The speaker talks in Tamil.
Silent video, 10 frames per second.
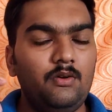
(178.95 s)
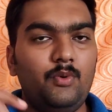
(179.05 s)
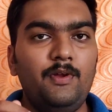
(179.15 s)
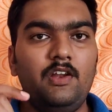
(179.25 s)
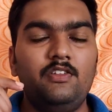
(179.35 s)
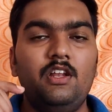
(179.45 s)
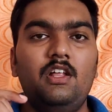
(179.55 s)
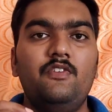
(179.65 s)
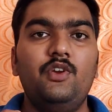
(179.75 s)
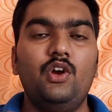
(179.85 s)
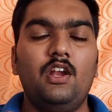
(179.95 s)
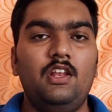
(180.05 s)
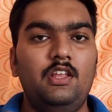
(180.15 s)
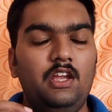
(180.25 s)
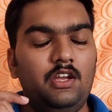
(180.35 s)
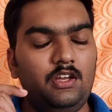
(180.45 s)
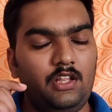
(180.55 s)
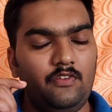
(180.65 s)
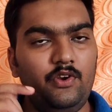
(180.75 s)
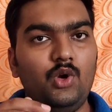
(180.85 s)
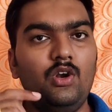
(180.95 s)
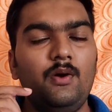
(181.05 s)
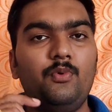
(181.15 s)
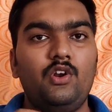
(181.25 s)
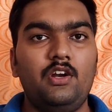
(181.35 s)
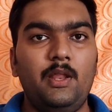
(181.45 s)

மொபைலில் வந்து நான் அந்த வீடியோக்கான லிங்க் அதாவது வீடியோ நான் போகிற